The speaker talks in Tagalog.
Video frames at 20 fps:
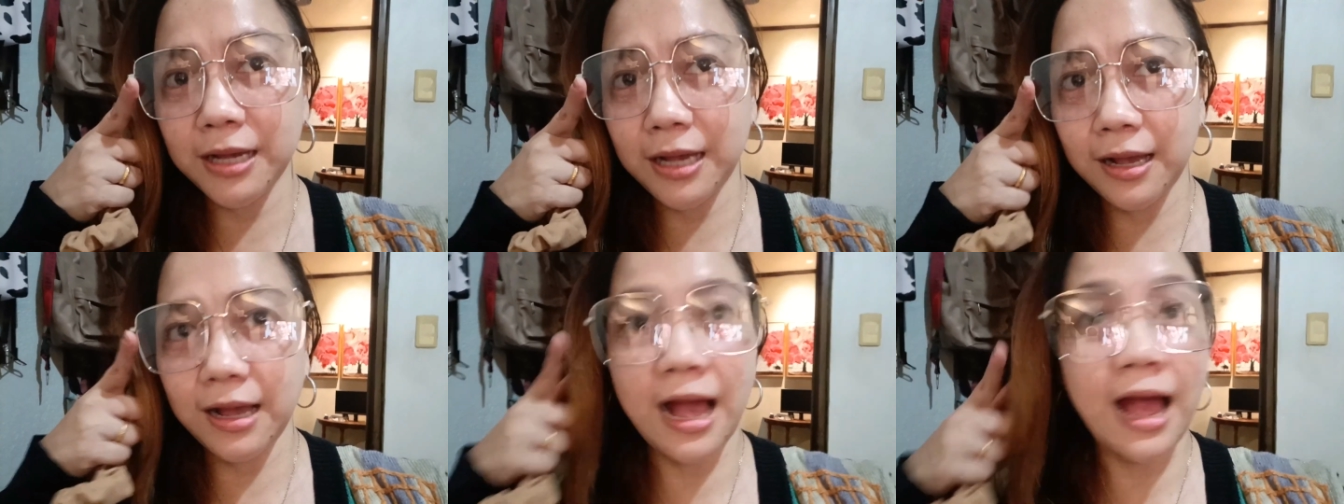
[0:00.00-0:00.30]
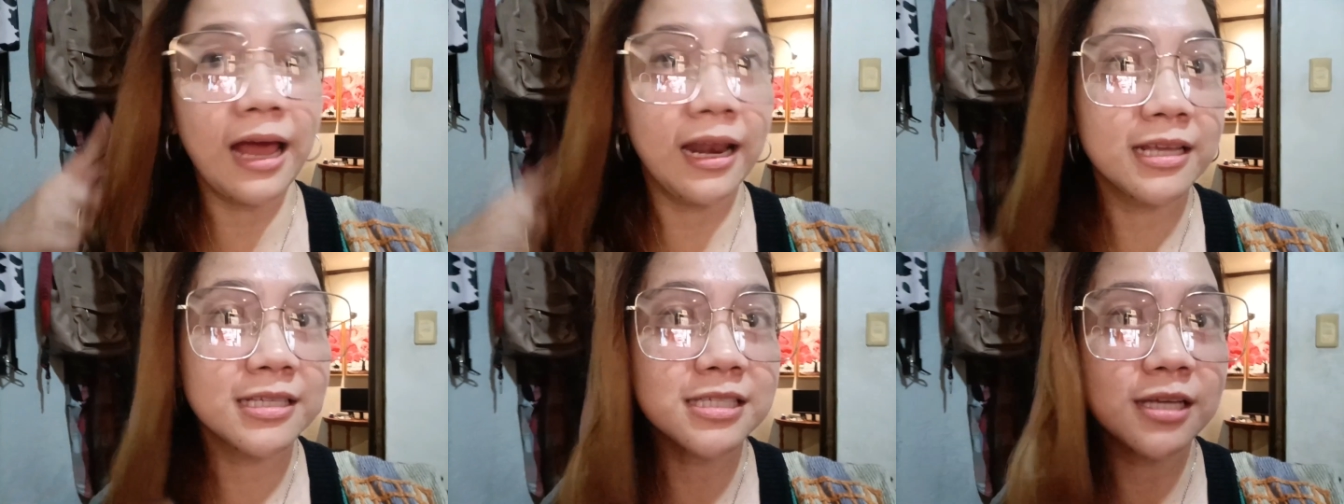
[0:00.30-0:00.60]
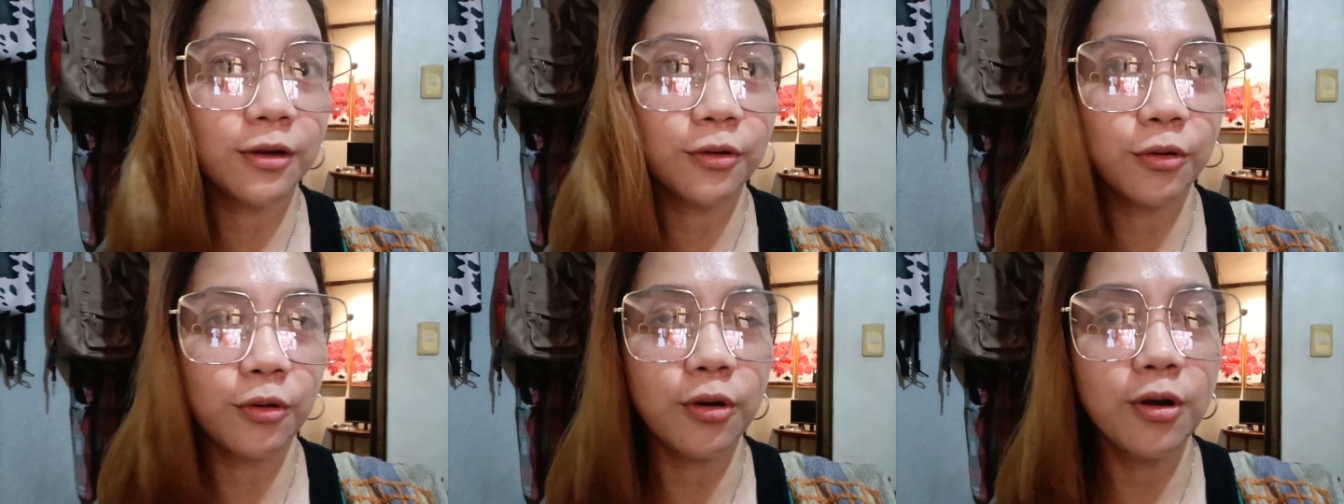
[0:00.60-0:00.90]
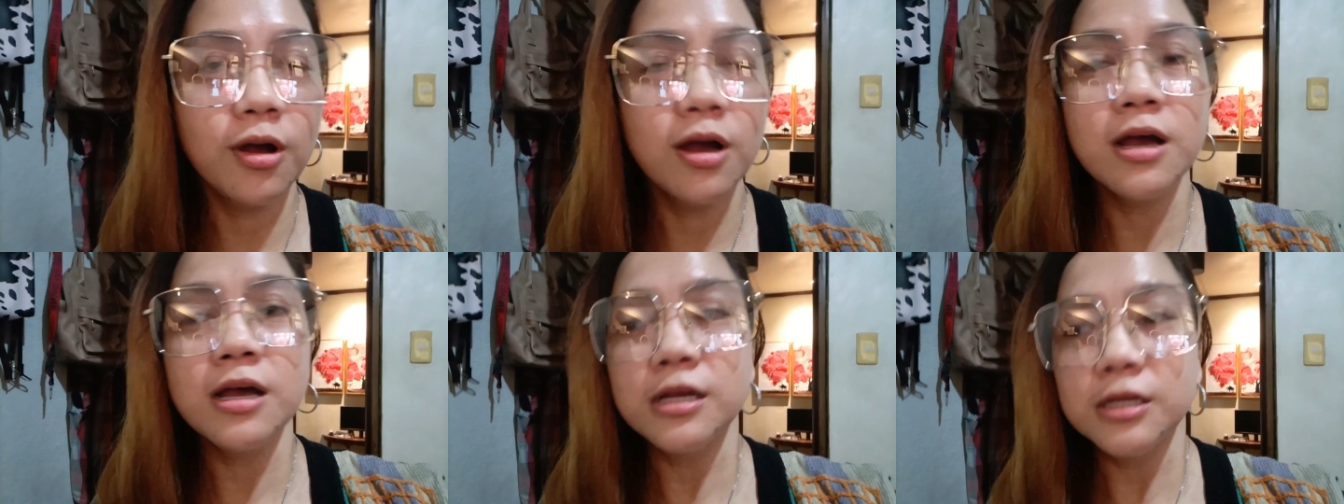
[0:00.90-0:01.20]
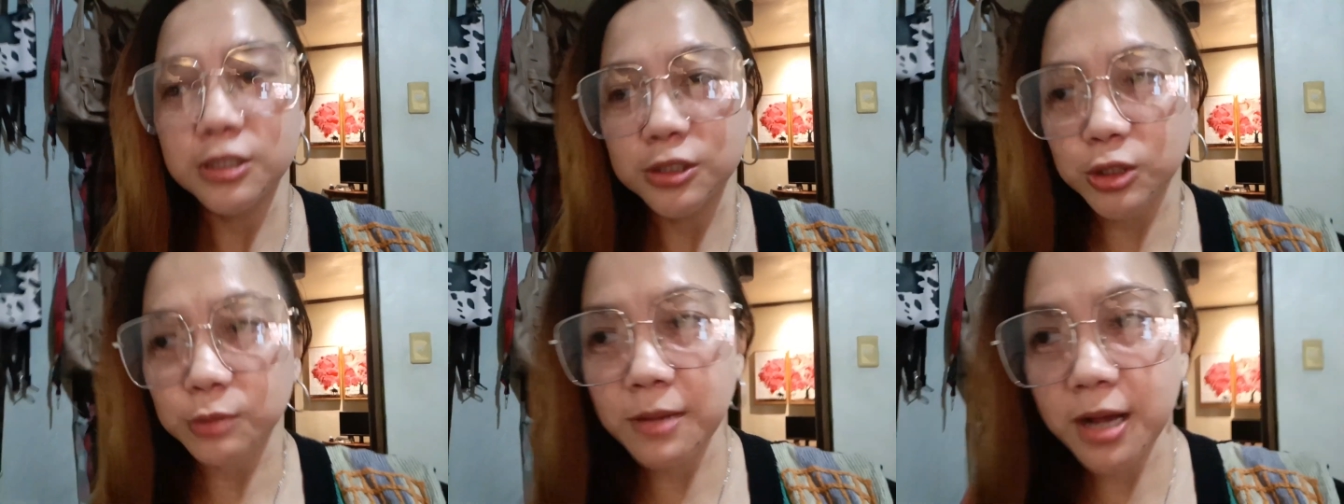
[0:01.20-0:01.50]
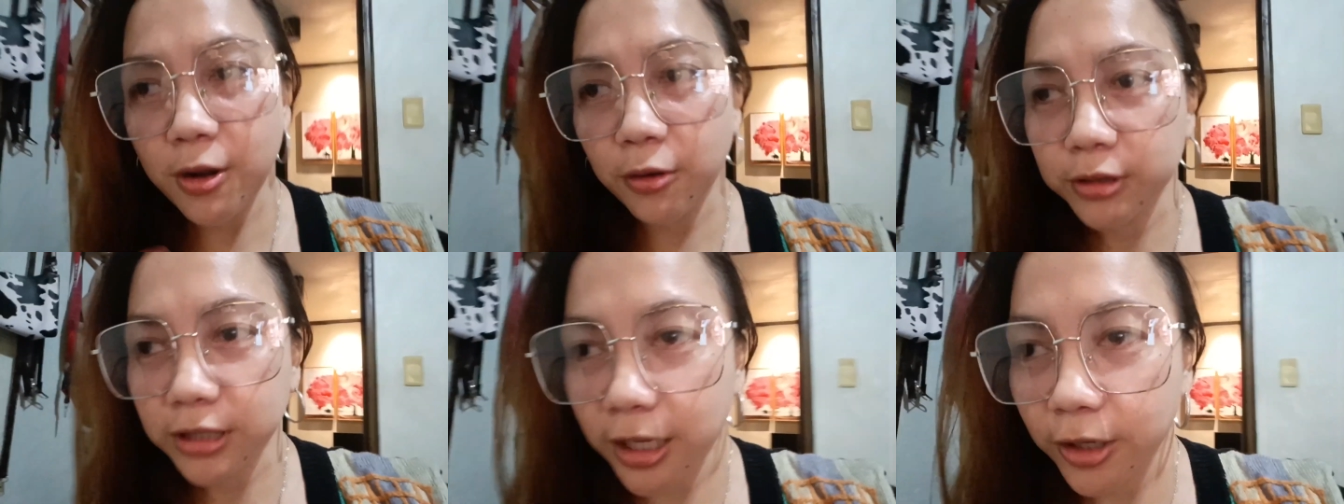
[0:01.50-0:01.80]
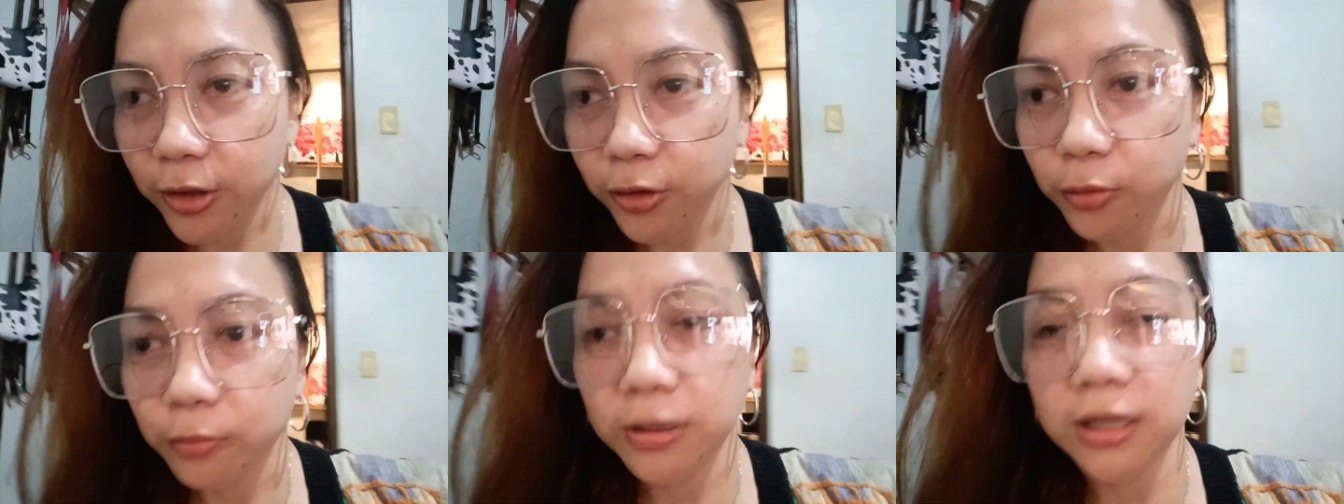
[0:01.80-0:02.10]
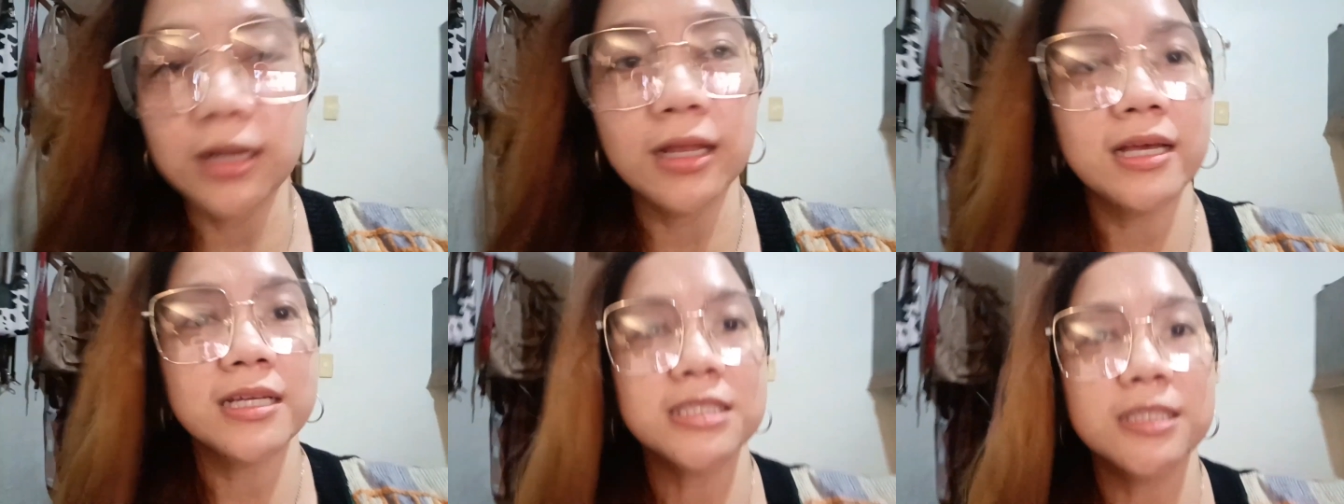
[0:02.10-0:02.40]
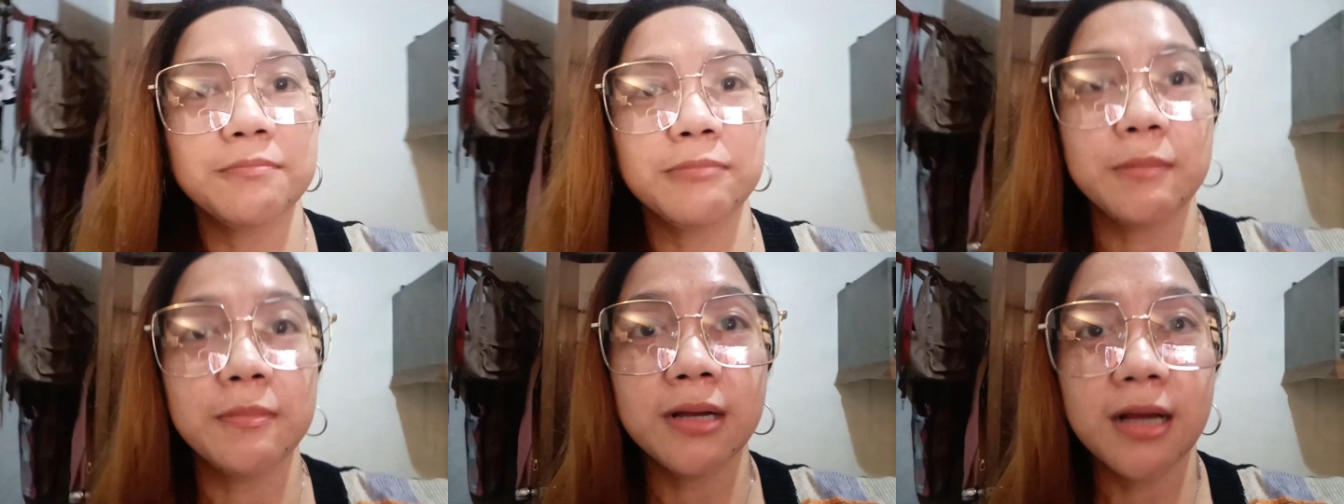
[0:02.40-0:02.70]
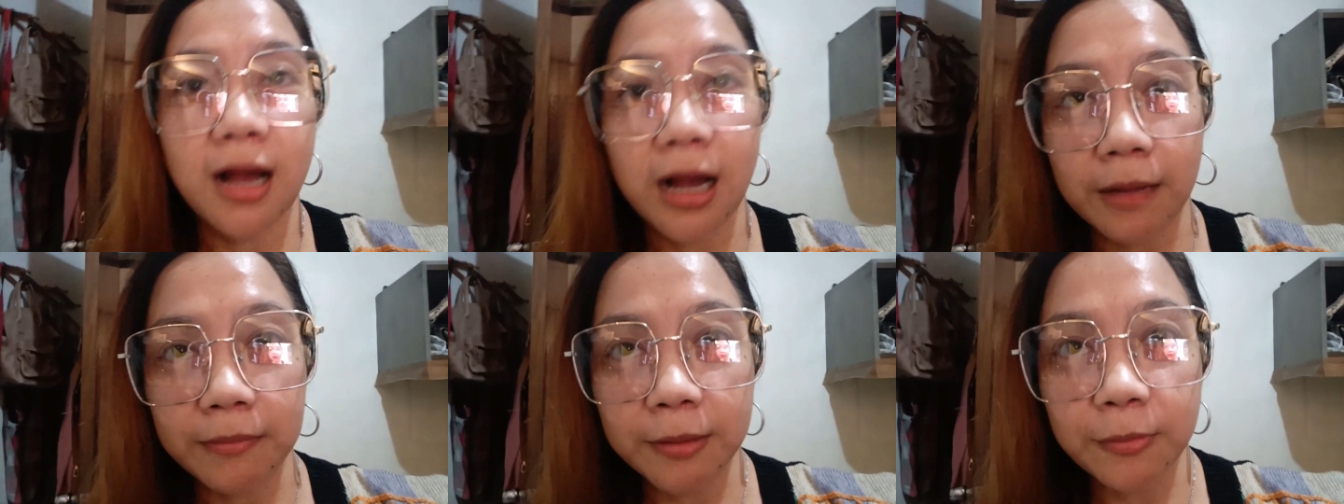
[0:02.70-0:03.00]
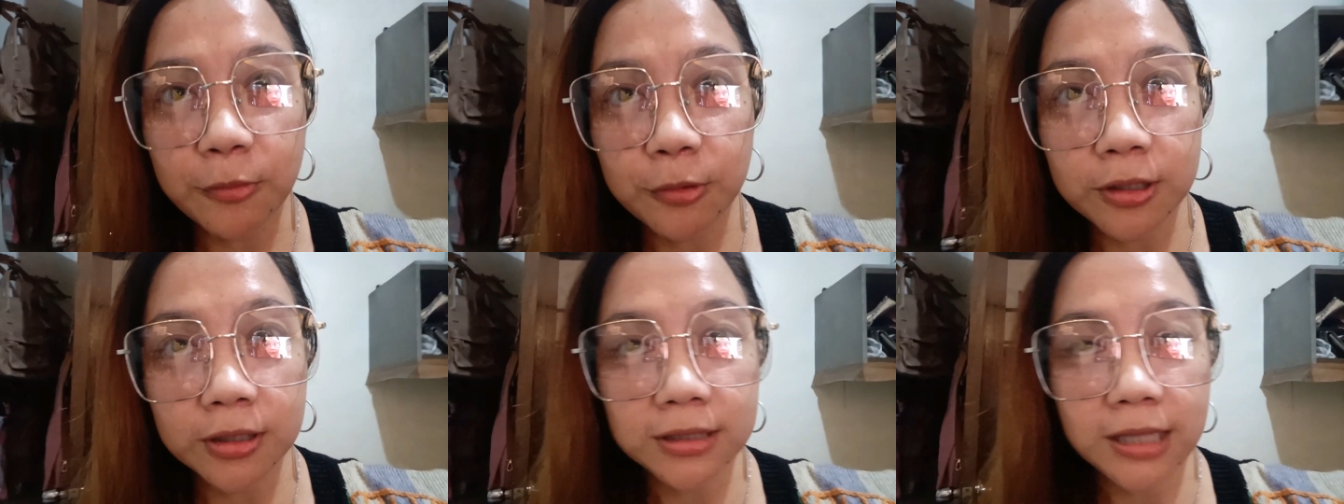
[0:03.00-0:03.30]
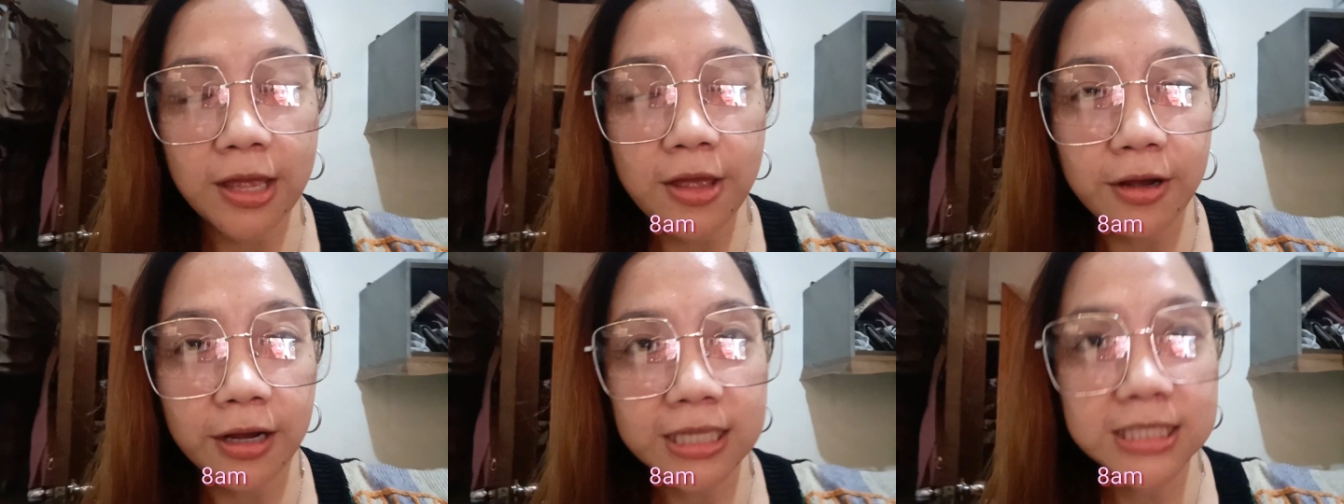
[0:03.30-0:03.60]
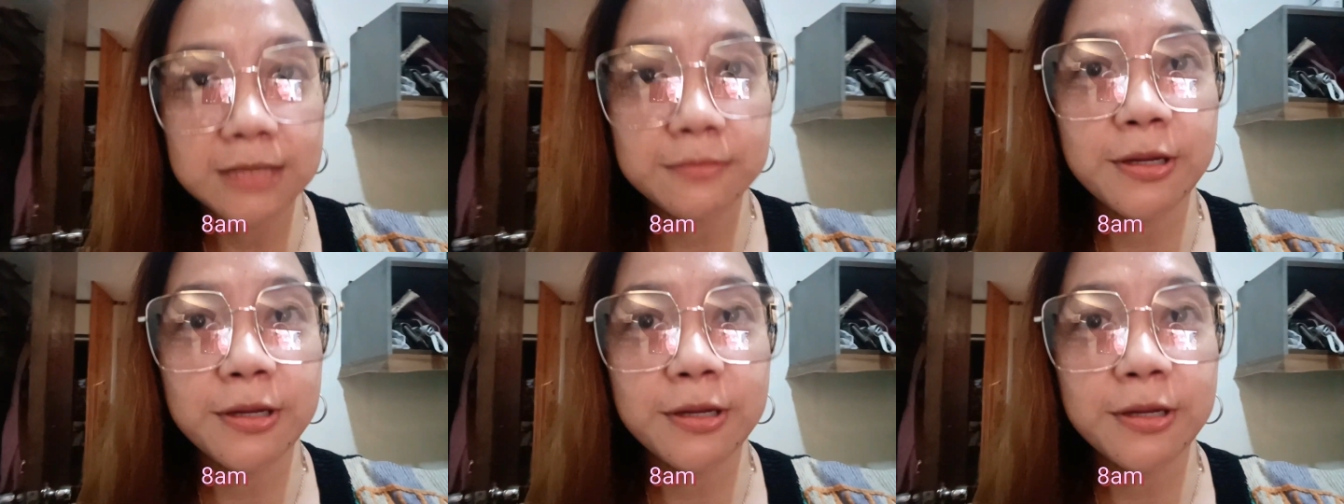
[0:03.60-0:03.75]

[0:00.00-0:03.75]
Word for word: ay mag-aalis ako. So, bago tayo umalis, syempre magkakape muna tayo.